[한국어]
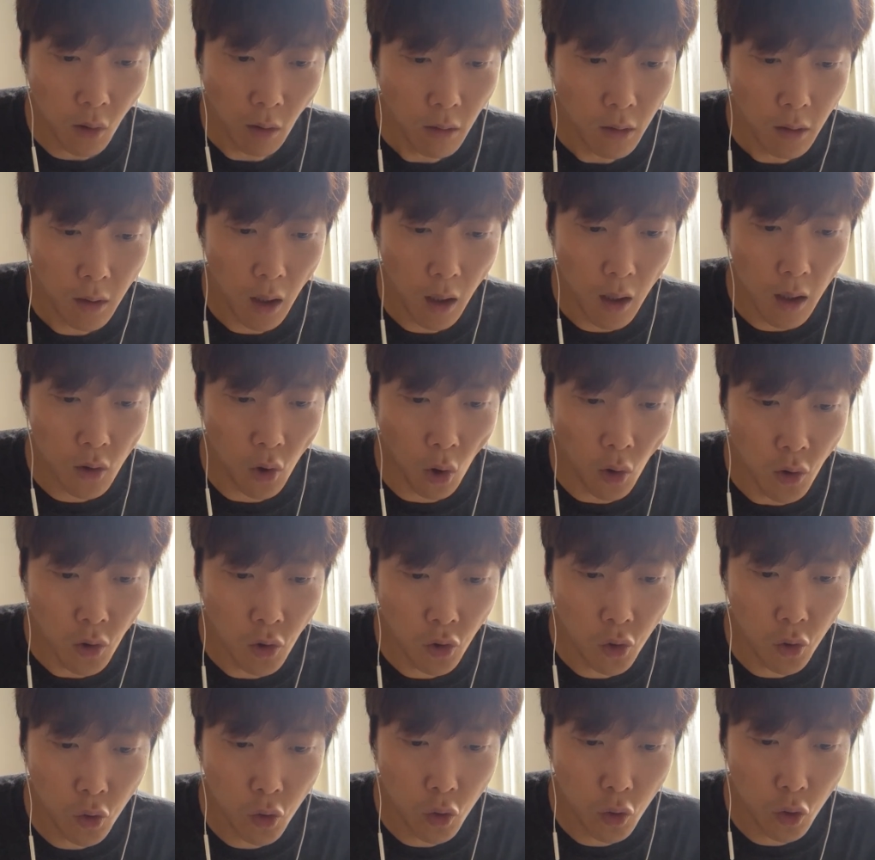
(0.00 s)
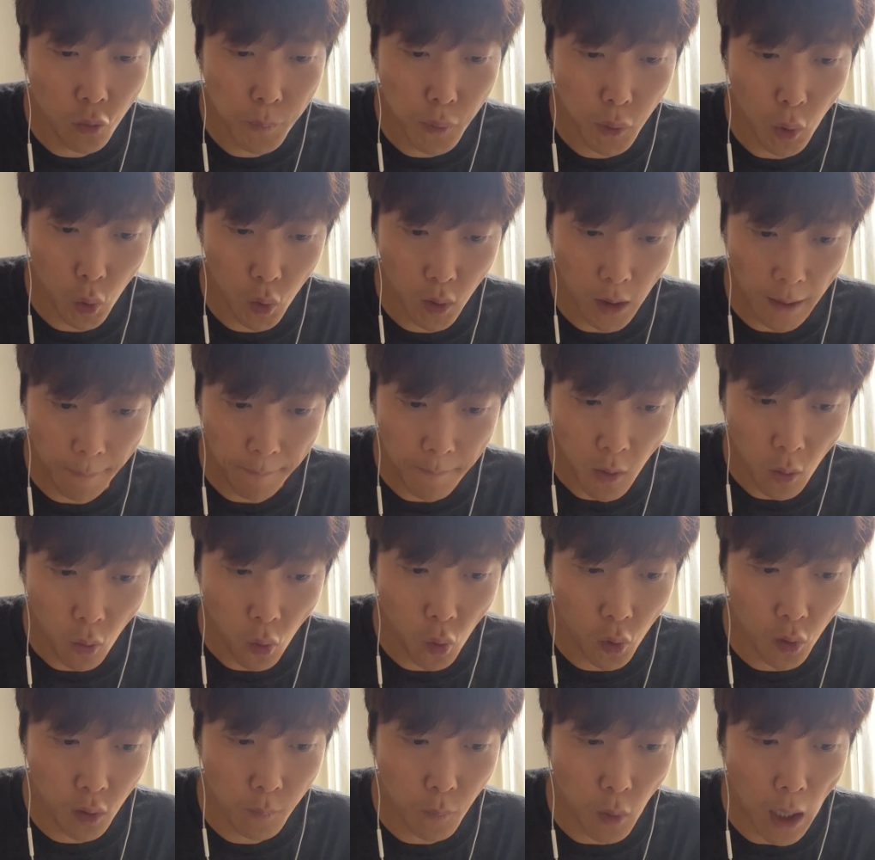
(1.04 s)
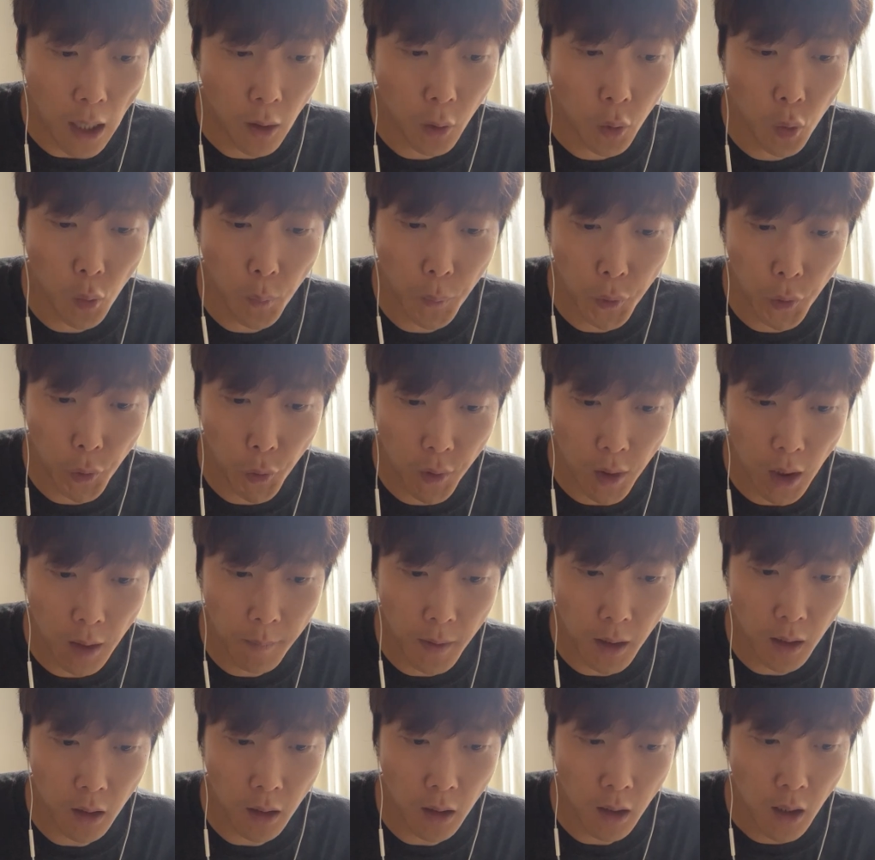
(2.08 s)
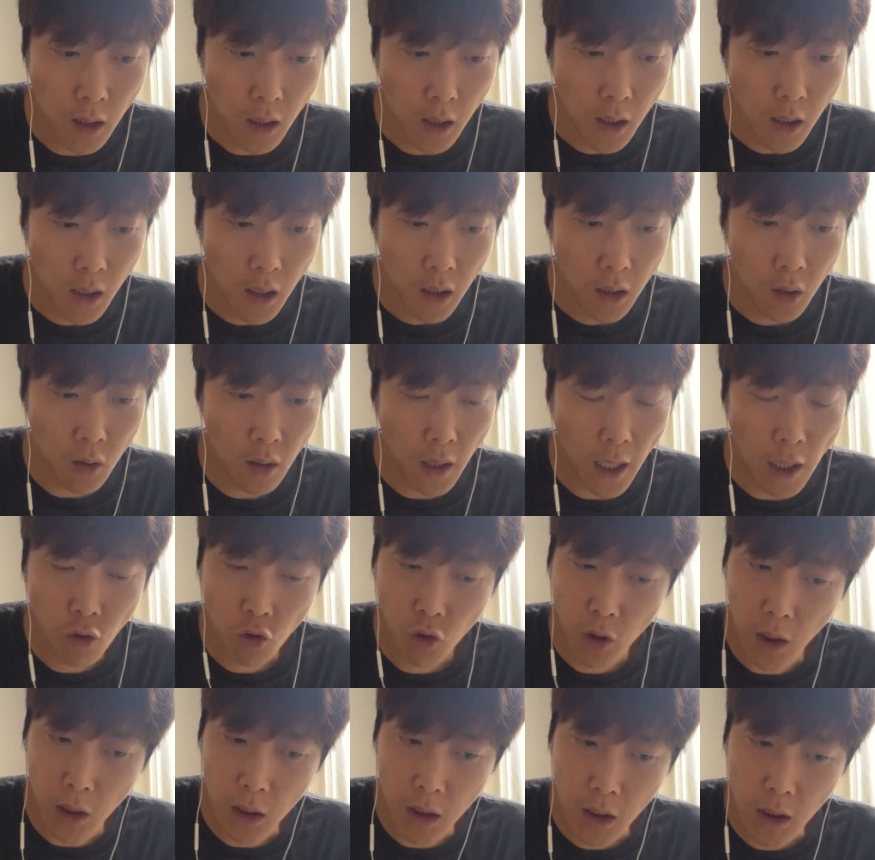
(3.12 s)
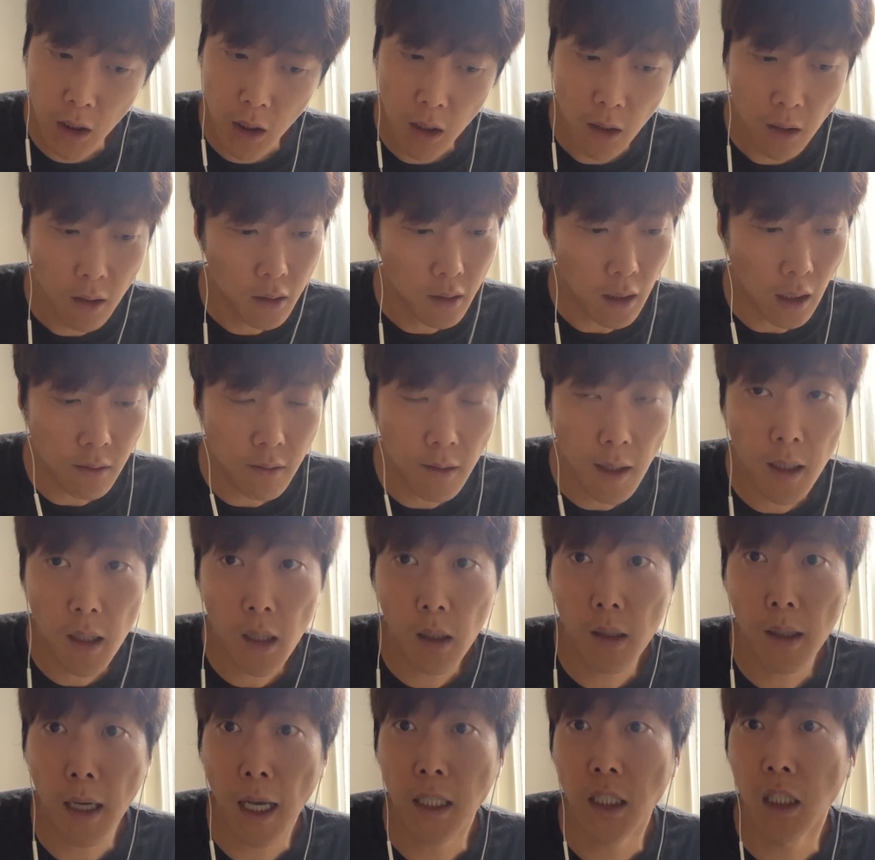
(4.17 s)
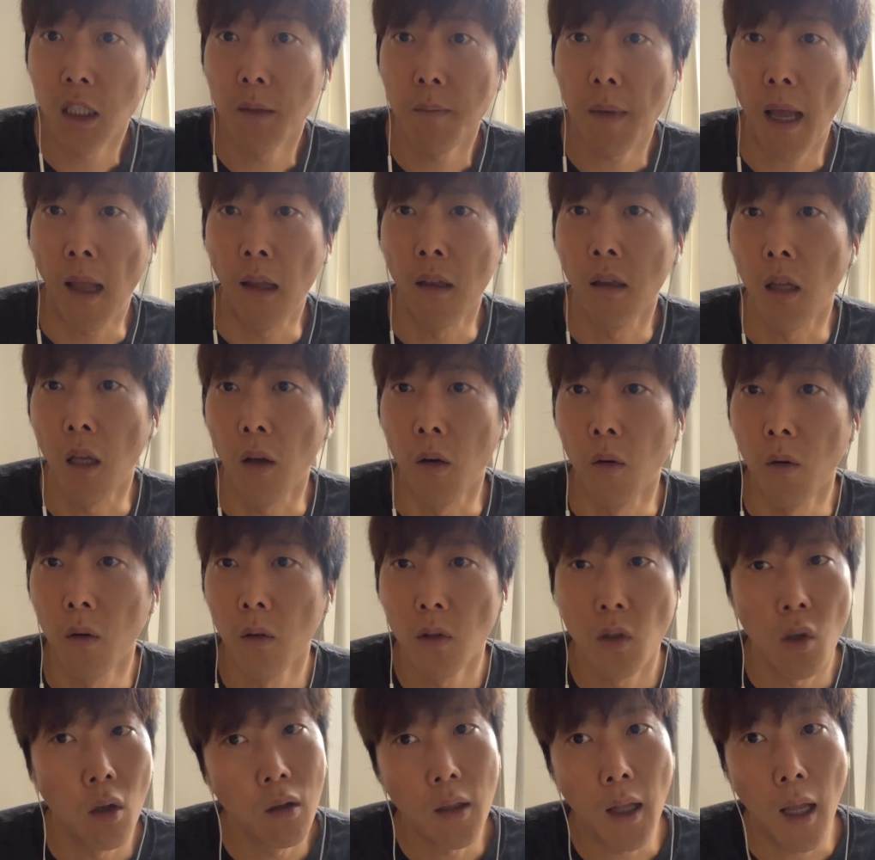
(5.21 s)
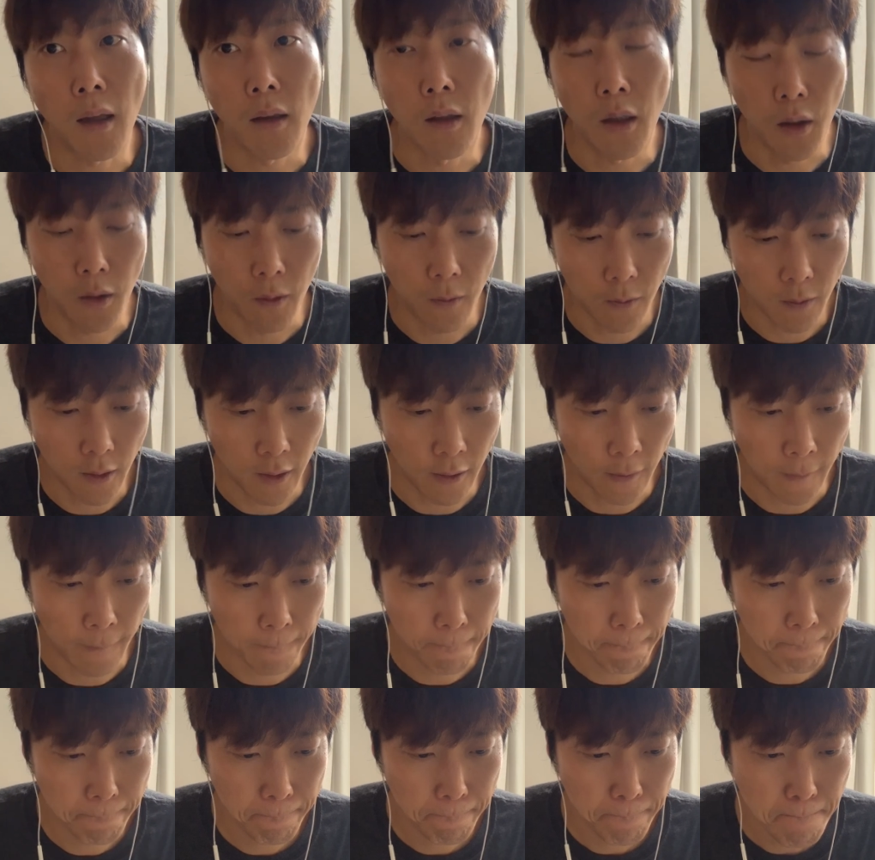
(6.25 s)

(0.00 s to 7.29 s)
절대 정규 프로그램 혹은 뭐 학교 프로그램이 이걸 해주겠지라는 생각을 가지시면 안 돼요. 절대 안 돼요. 예.